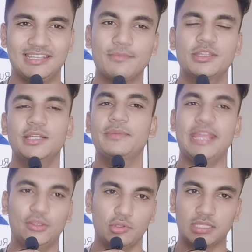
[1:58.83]
कम से कम
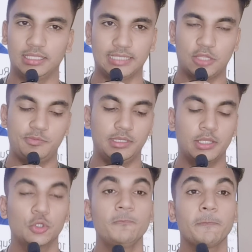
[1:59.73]
एक दो साल का एक्सपीरियंस
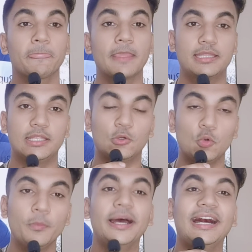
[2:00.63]
हो एज ए
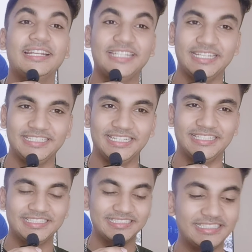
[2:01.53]
रूम
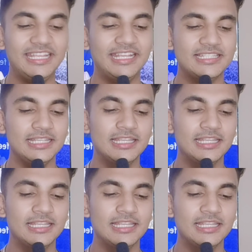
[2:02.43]
अटेंडेंट ठीक है जी